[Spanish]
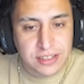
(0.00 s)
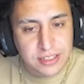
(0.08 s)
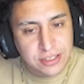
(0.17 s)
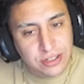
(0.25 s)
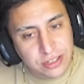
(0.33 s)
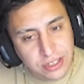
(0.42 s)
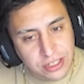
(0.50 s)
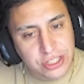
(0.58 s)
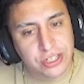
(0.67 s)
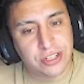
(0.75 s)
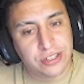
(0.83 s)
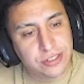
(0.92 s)
El
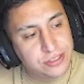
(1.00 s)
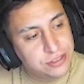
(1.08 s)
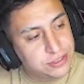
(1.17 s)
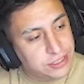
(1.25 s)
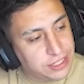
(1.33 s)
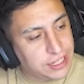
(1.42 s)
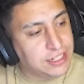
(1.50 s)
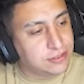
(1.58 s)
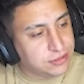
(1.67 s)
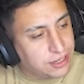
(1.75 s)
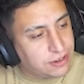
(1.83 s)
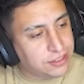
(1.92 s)
Jorgito, es
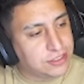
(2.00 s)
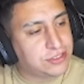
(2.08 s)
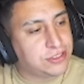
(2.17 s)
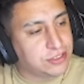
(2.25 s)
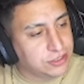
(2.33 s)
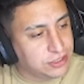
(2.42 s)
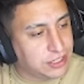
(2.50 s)
una bendición del